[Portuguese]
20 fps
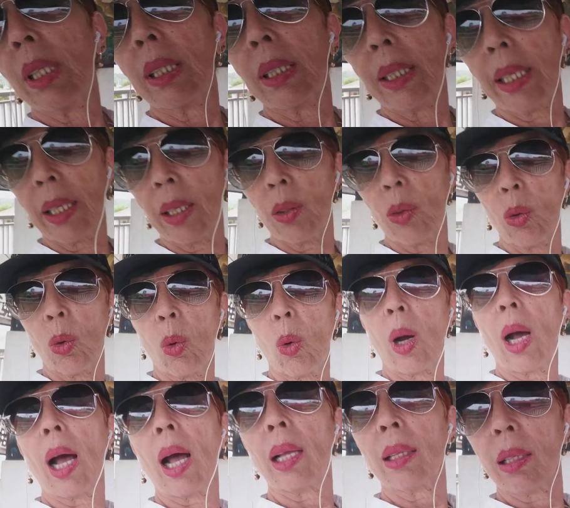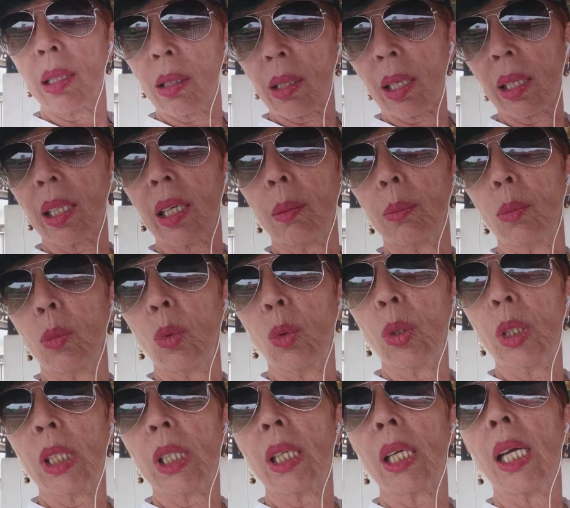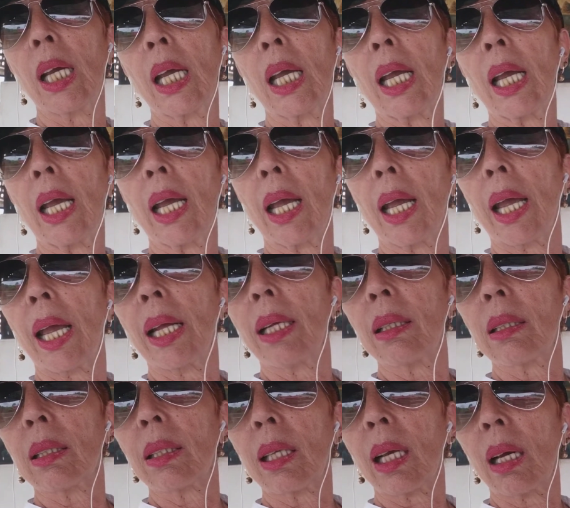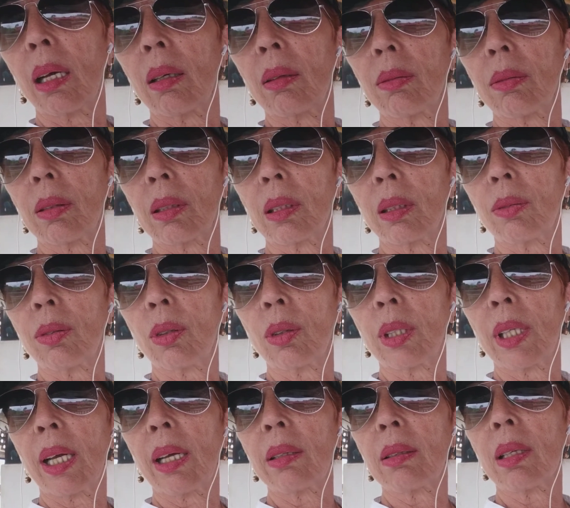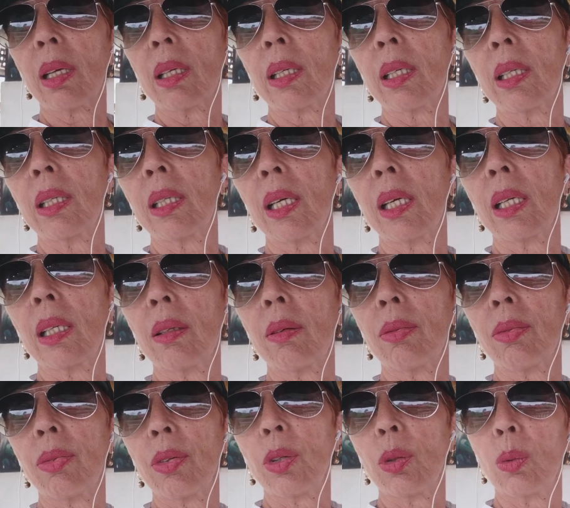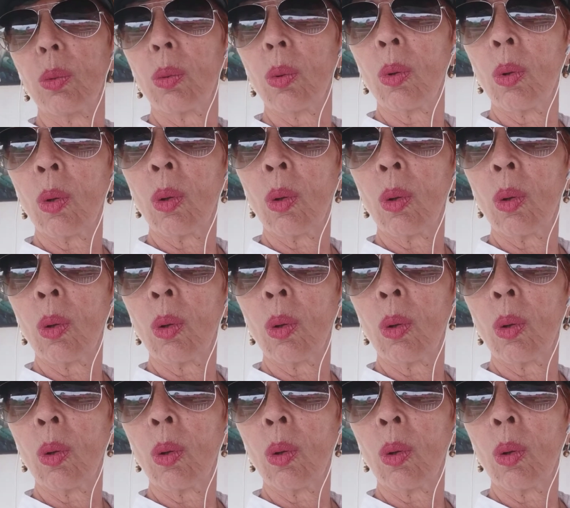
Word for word: anterior, Ada Sakyamuni, ele estava na floresta e ele viu